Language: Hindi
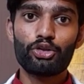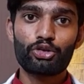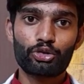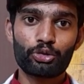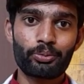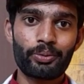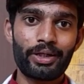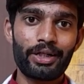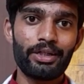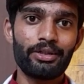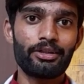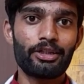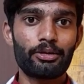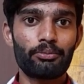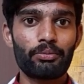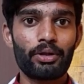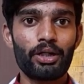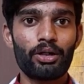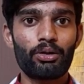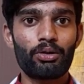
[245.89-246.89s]
सुबह दिन
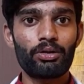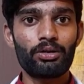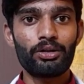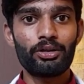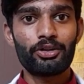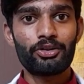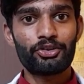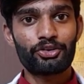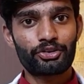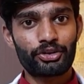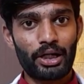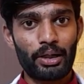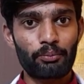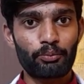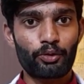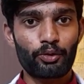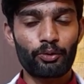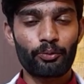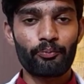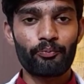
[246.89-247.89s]
में और शाम
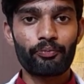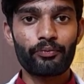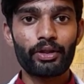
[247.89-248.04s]
को